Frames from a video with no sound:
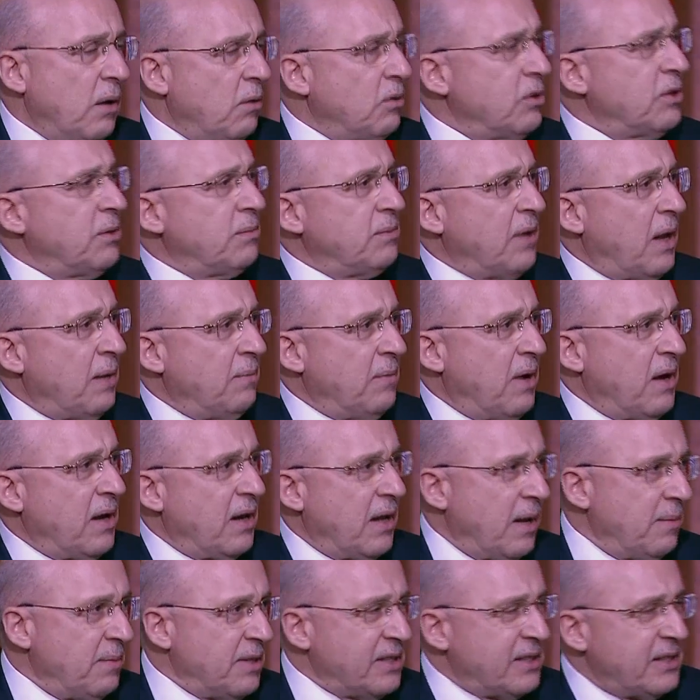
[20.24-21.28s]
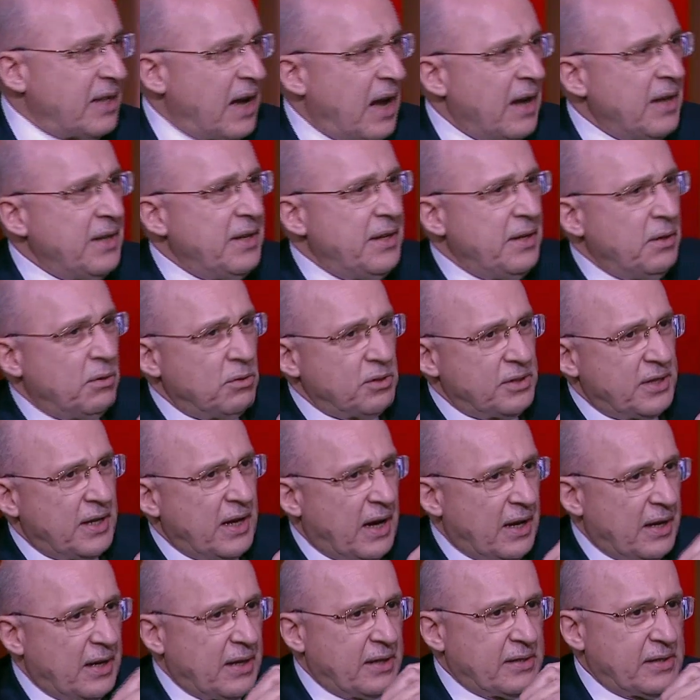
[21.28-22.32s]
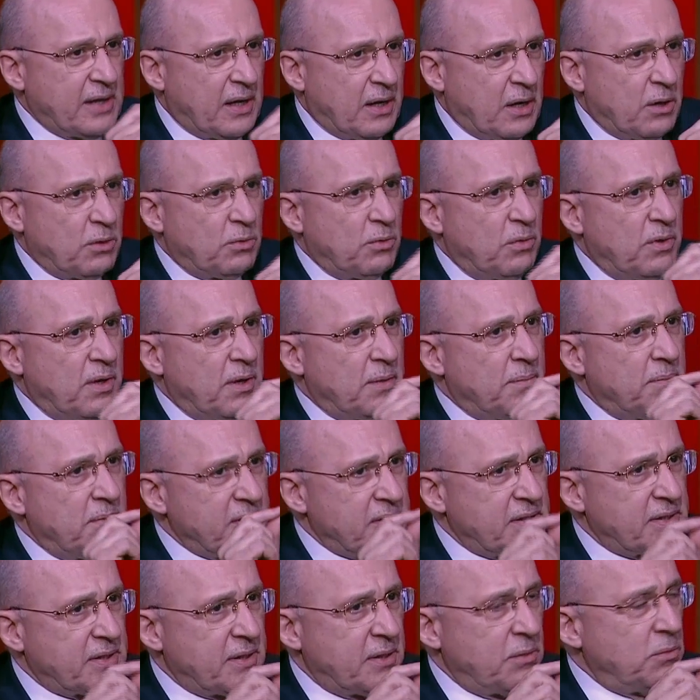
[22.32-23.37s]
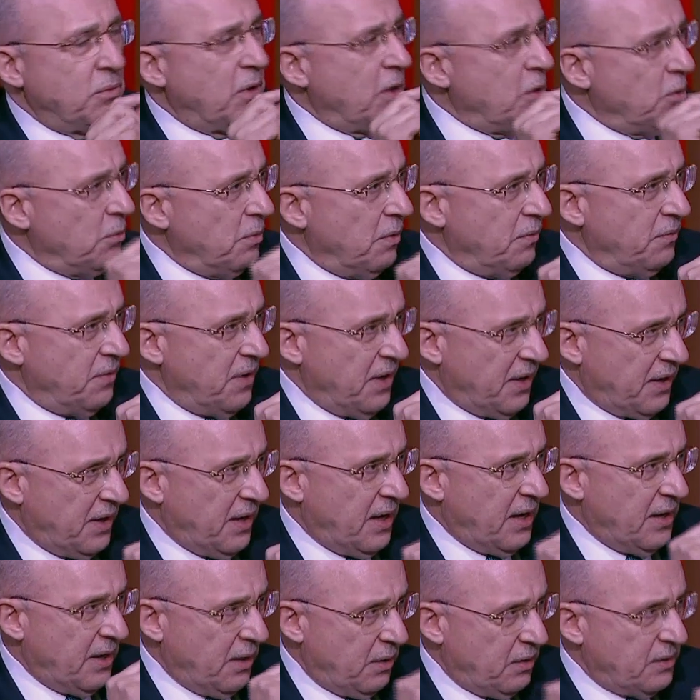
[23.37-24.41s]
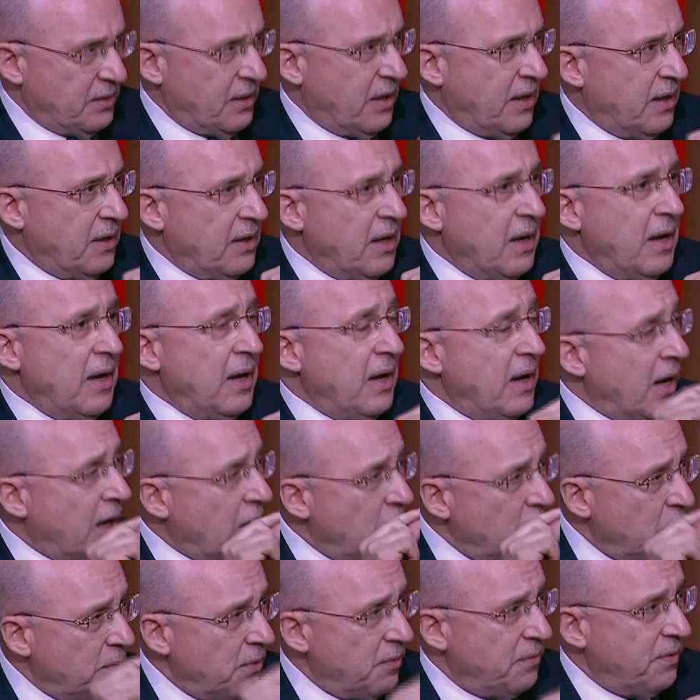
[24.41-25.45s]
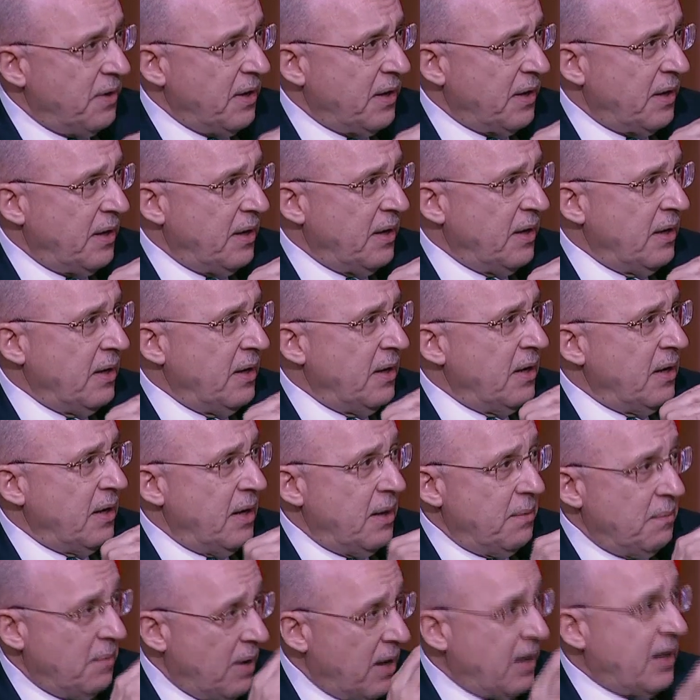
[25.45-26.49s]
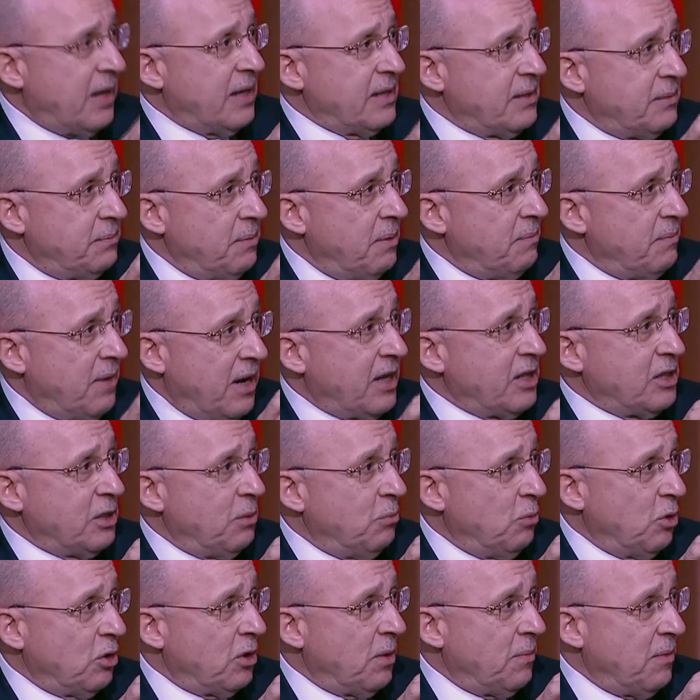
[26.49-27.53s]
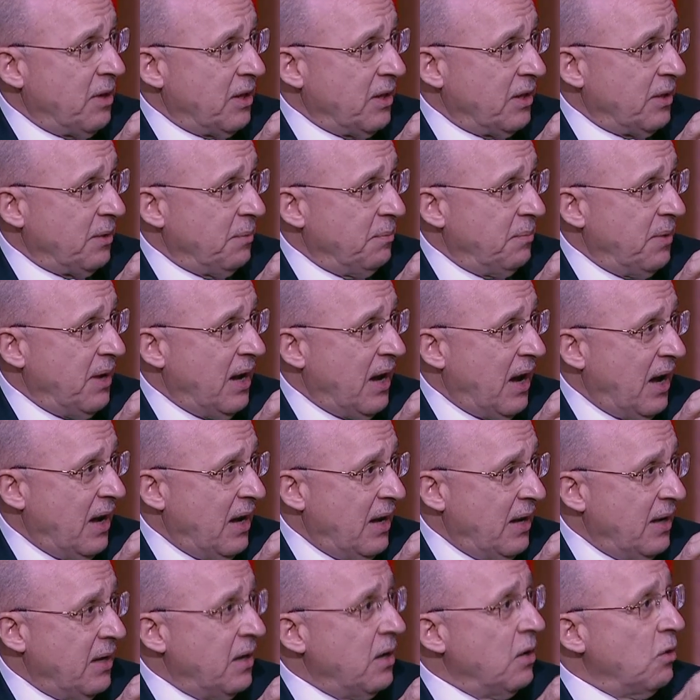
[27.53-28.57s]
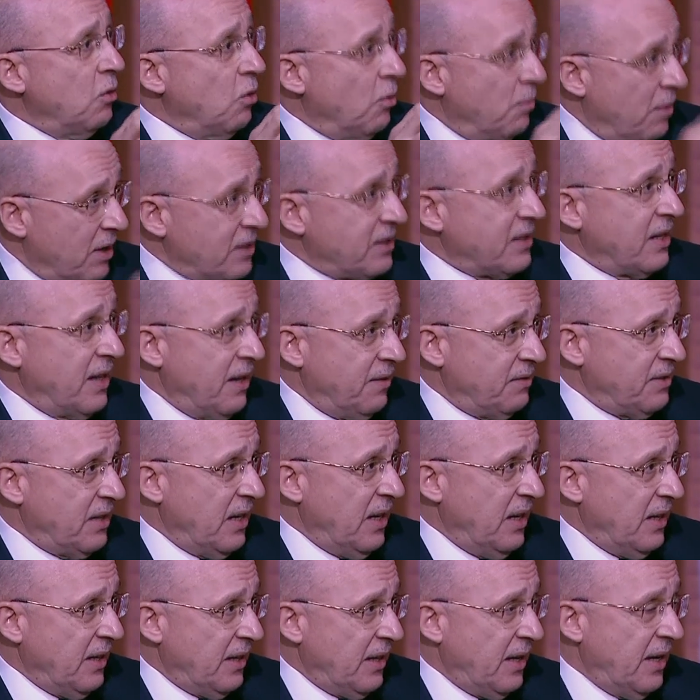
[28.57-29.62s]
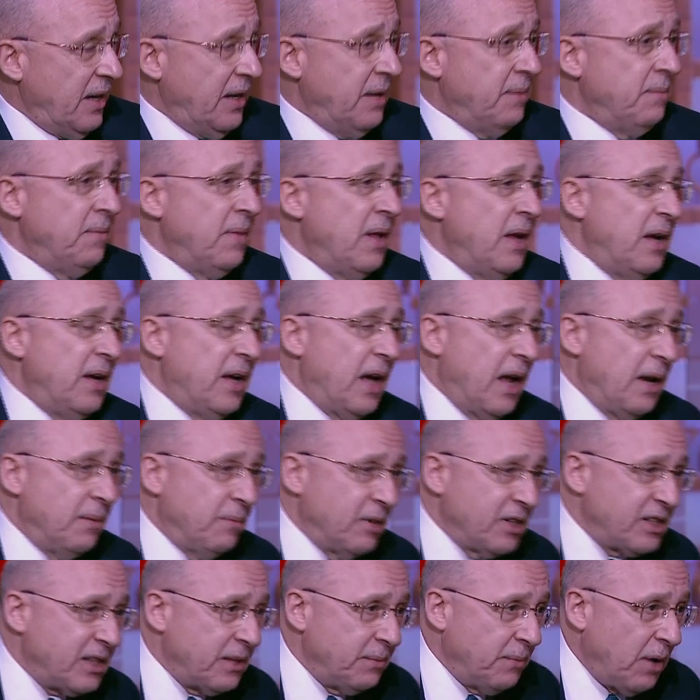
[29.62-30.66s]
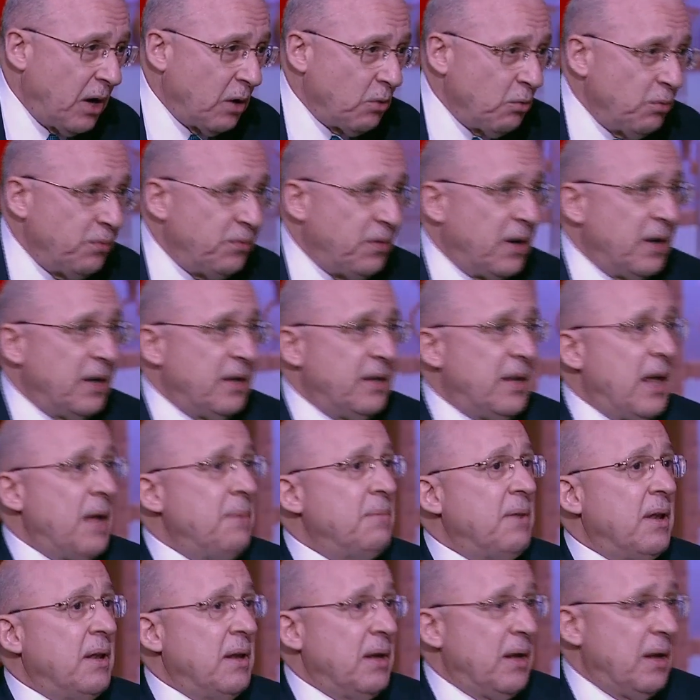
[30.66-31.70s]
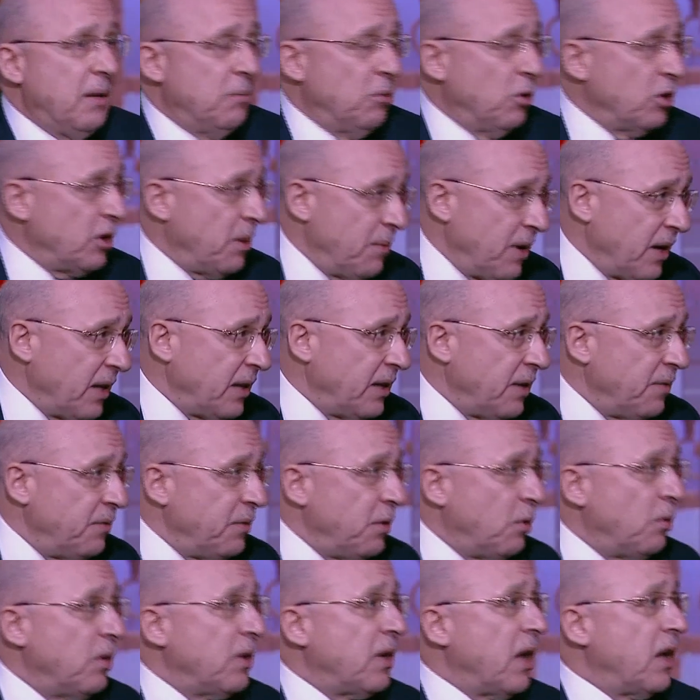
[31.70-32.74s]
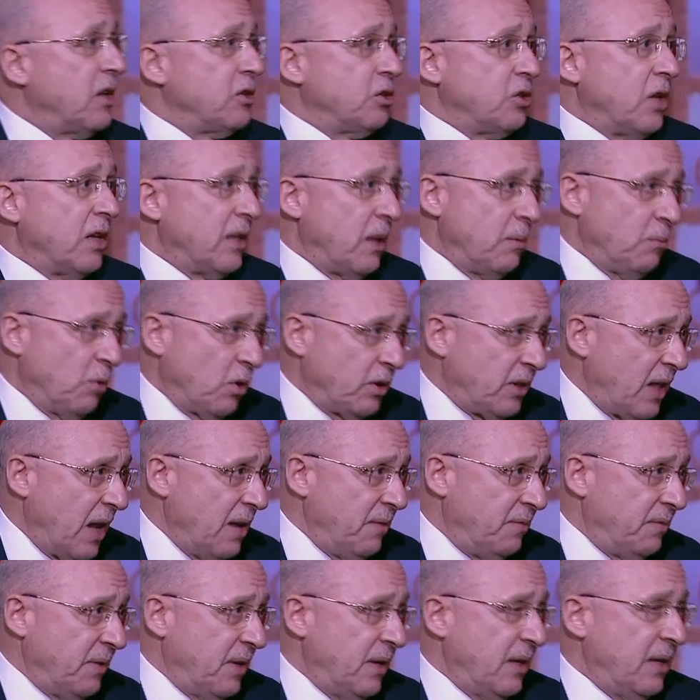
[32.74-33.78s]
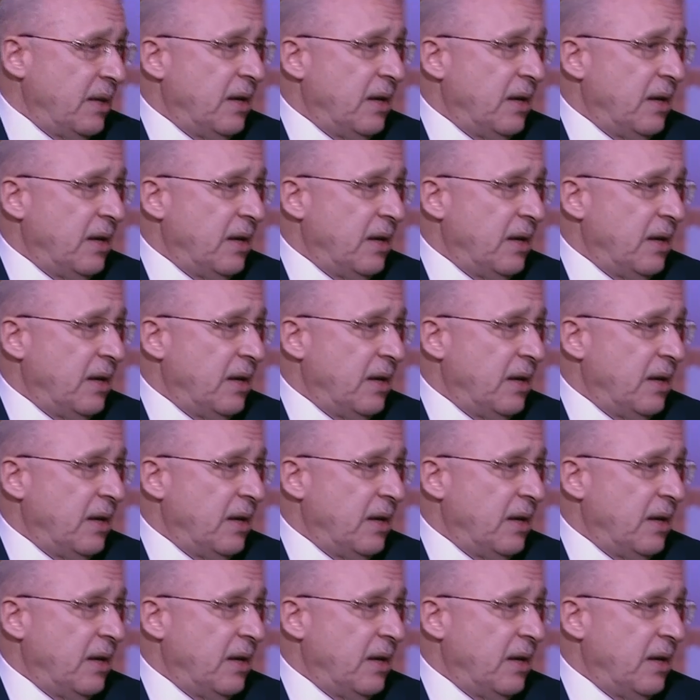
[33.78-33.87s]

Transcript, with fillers: الجزء بتاع المعرض انا بس عندي جزئيه حضرتك ذكرته ان مصر وجنوب افريقيا حضرتك ذكرت لا جنوب افريقيا مركز من مراكز المؤتمرات الطبيه العاليه ومصر نفس الحكايه طبعا. يعني مصر معروفه دايما مؤتمراتنا في تخصصاتنا المختلفه